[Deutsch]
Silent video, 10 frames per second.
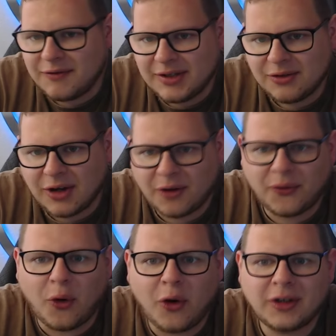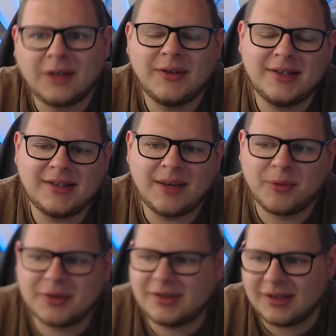wie es sogar noch vor Ort gewesen sein
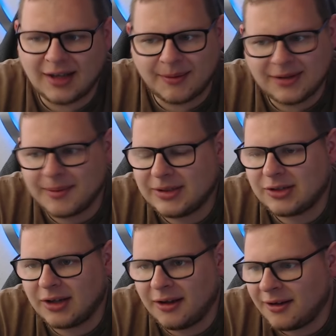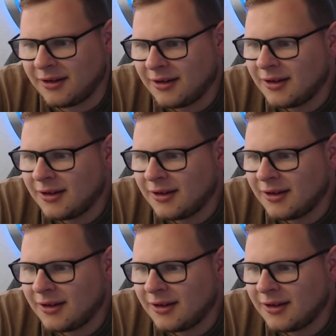muss. Ich habe selbst äh,